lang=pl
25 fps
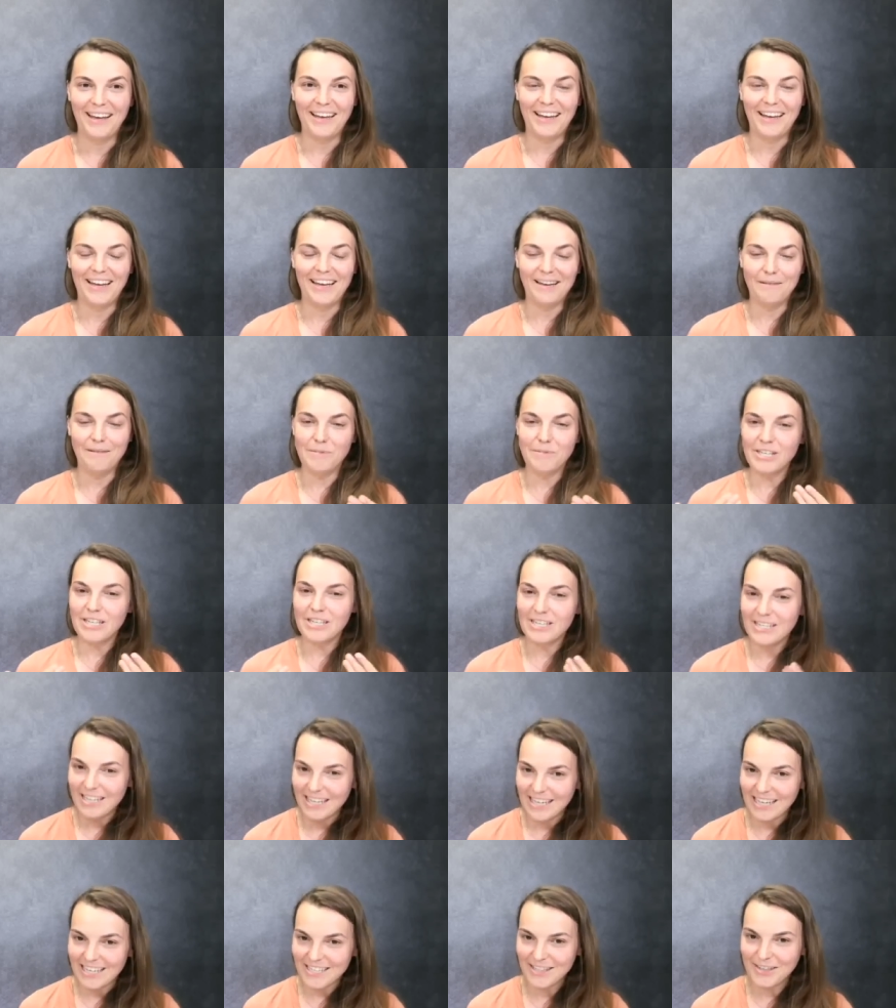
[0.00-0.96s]
Myślę, że dla
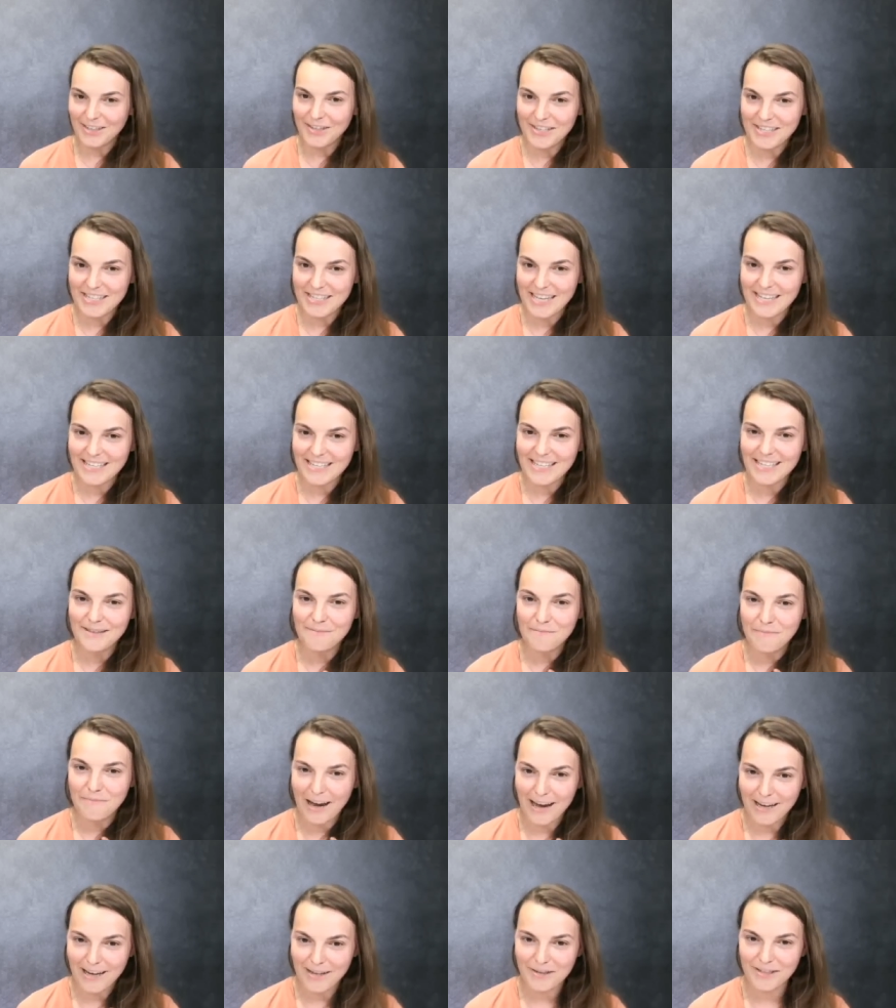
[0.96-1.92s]
każdego z nas jest
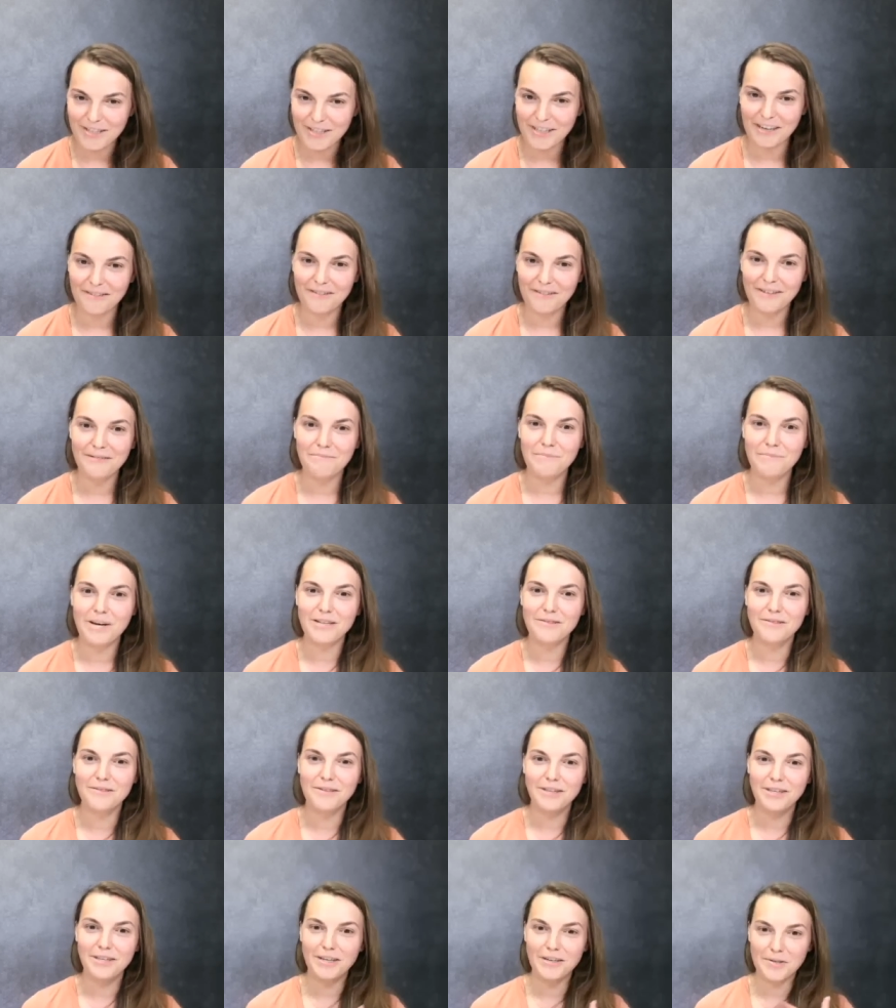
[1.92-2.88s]
bardzo ciekawy i bardzo
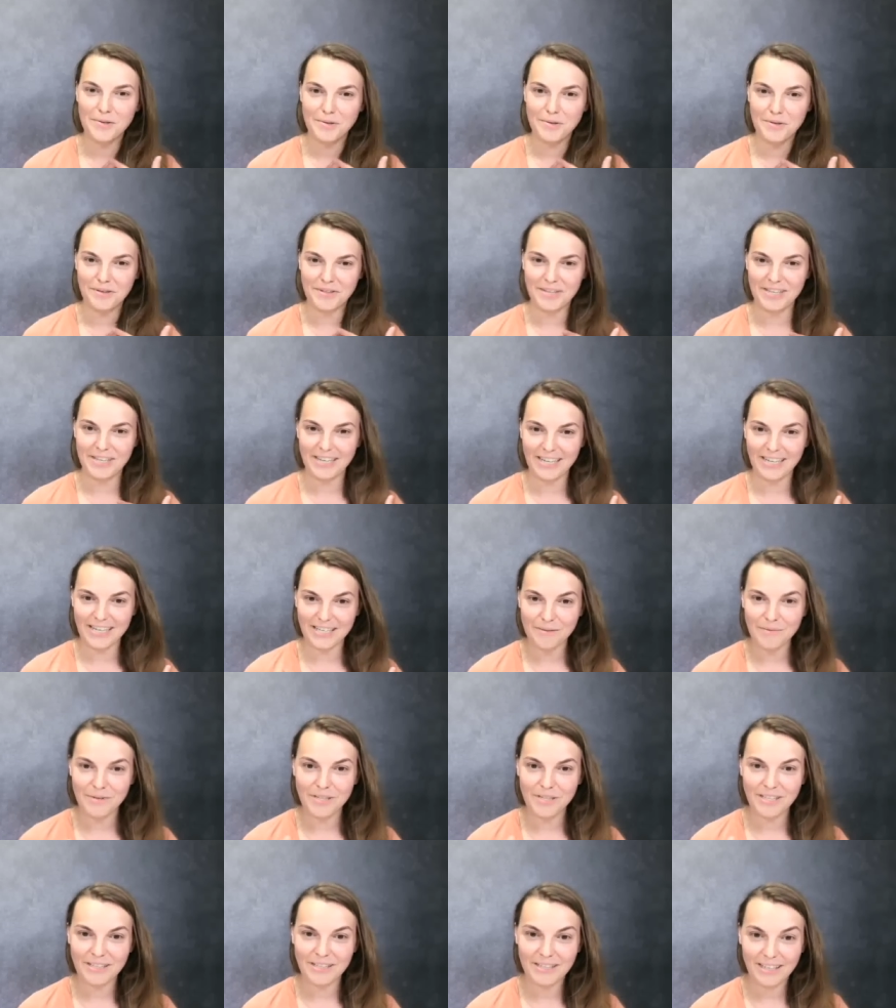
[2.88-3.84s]
interesujący. Każdy by
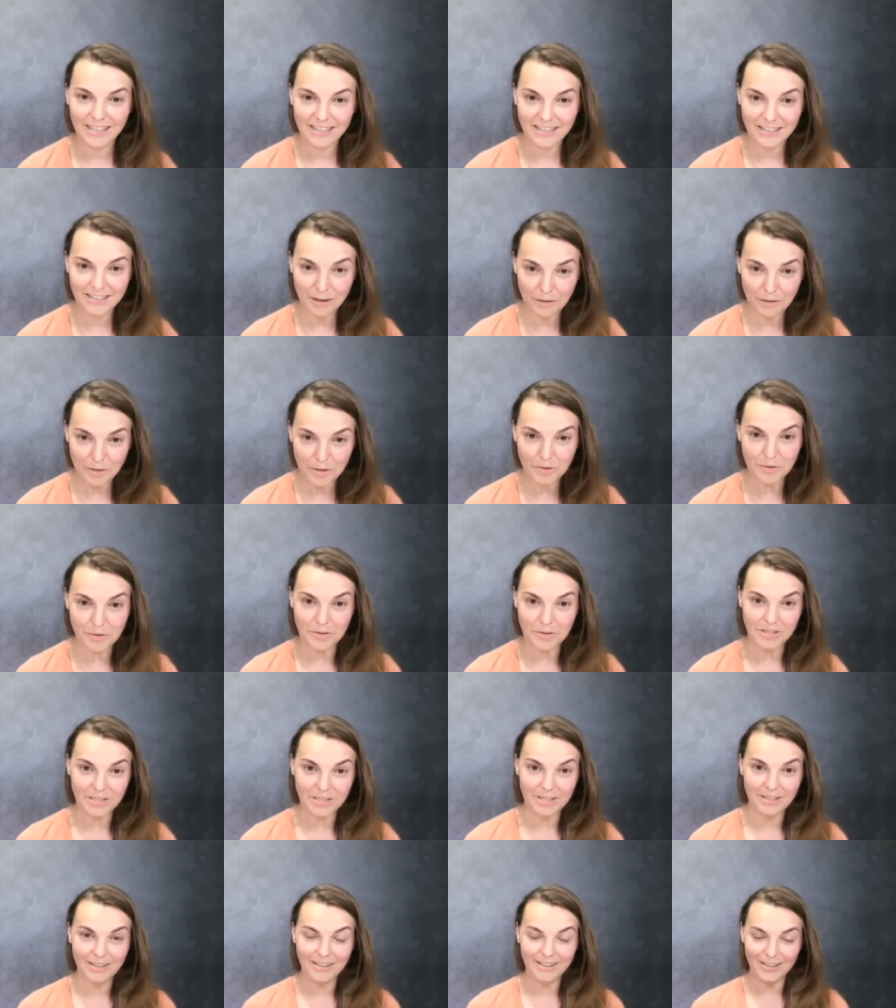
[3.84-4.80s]
się tak chciał
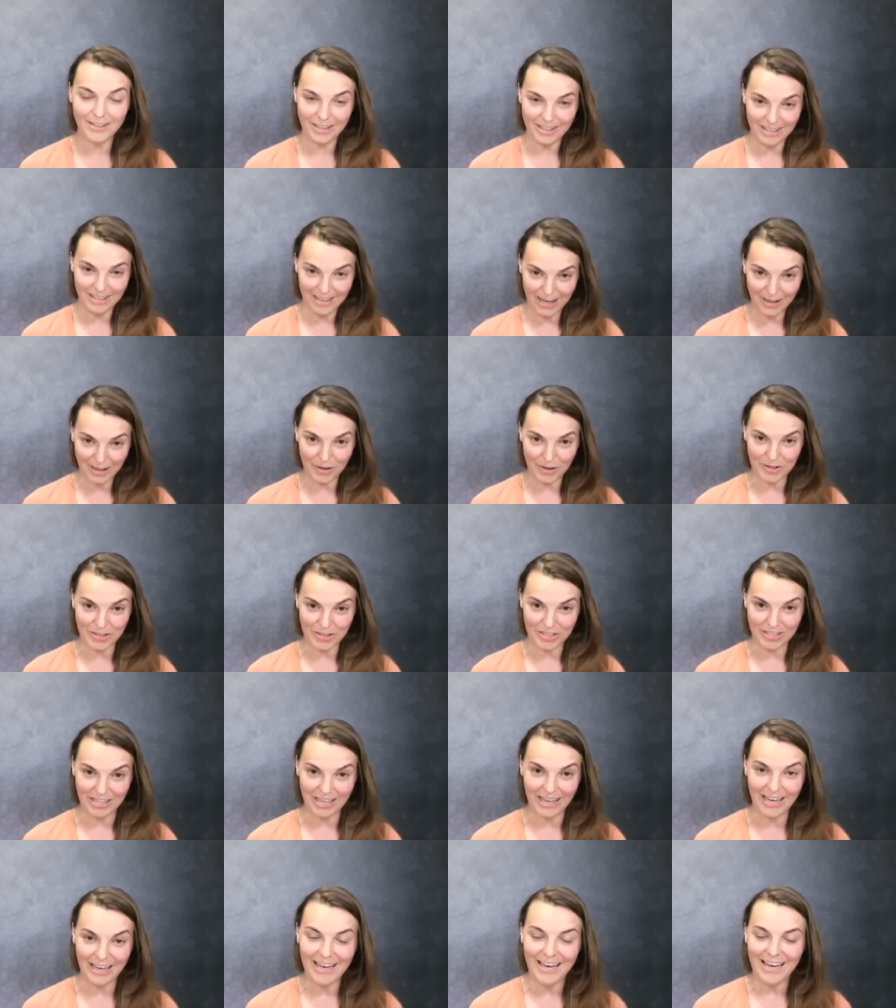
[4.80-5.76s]
czuć
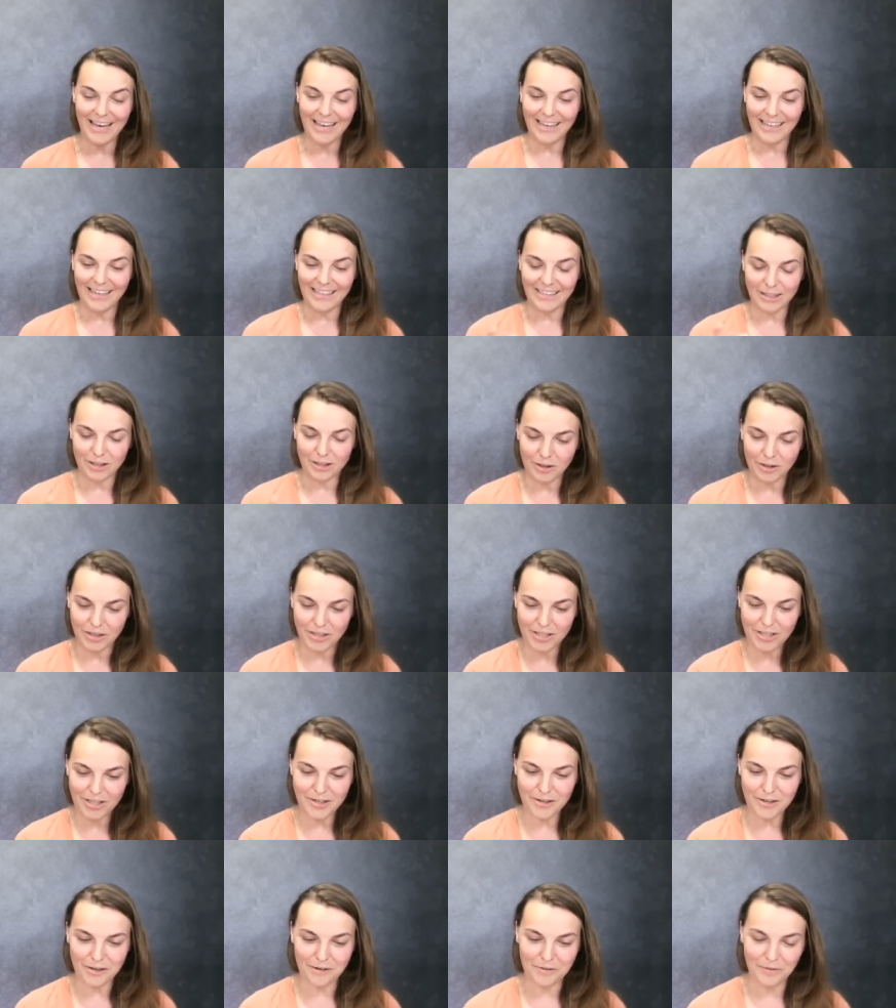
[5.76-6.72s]
radośnie. Tylko, że
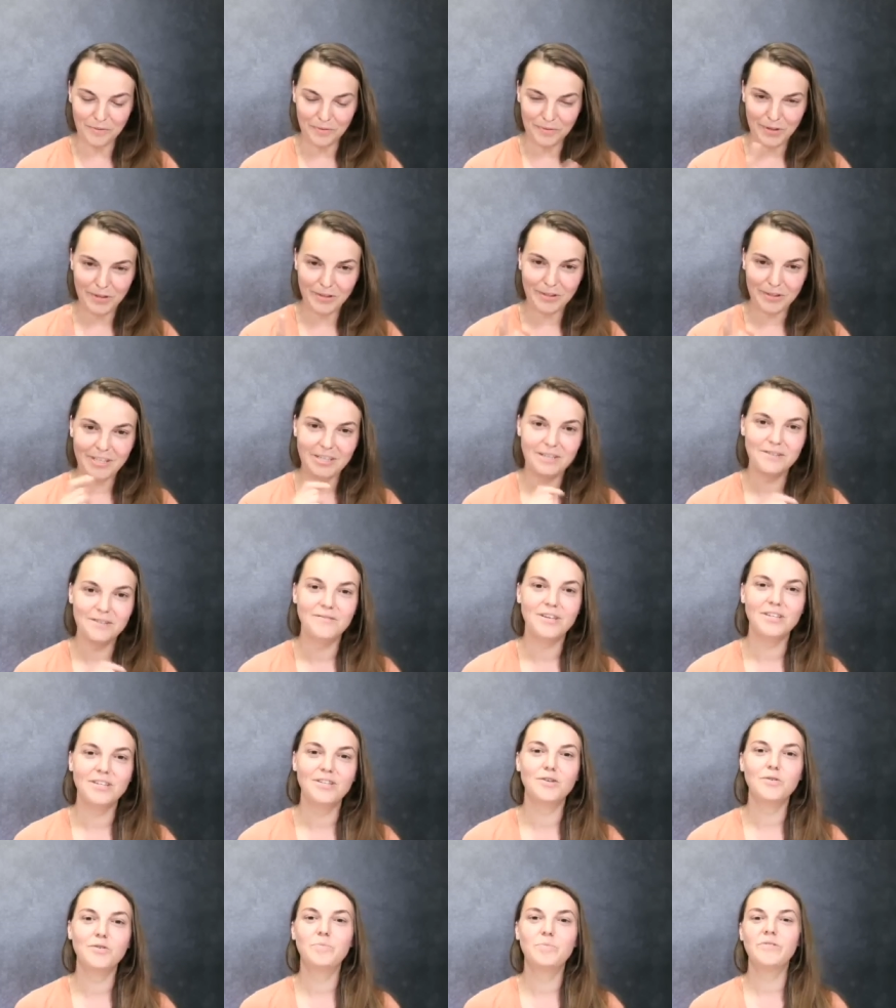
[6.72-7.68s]
znowu, to też
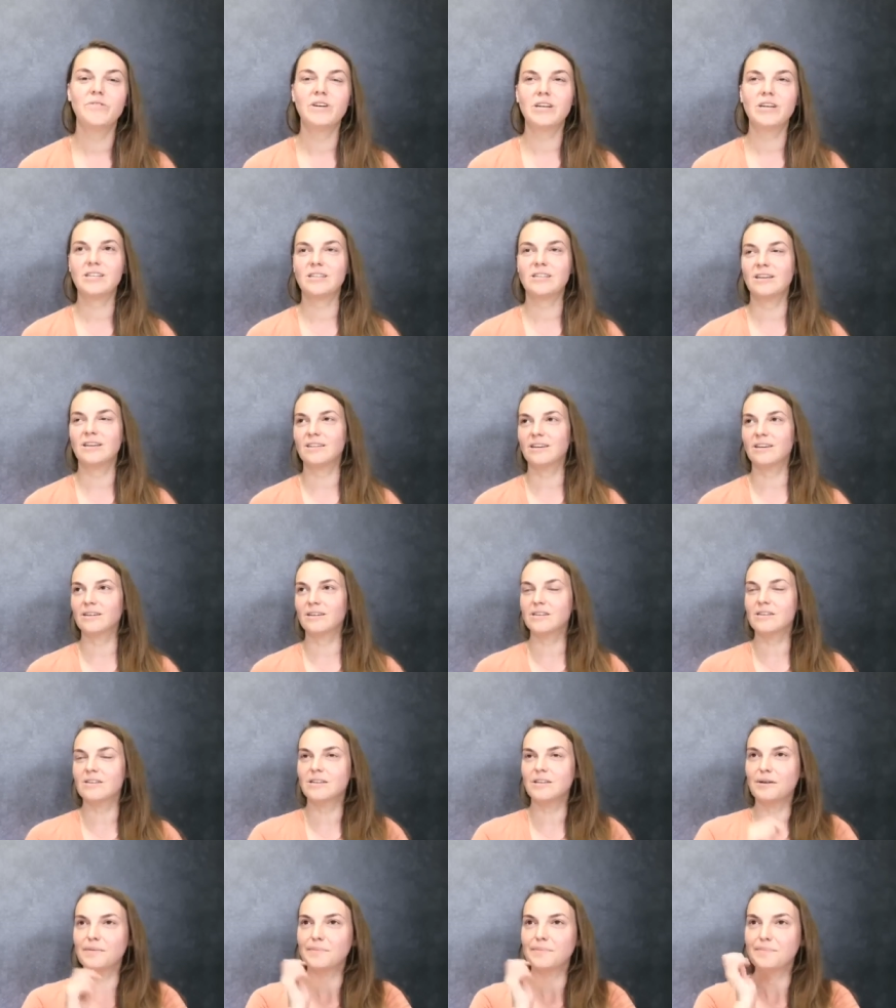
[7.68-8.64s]
wiecie po warsztatach, że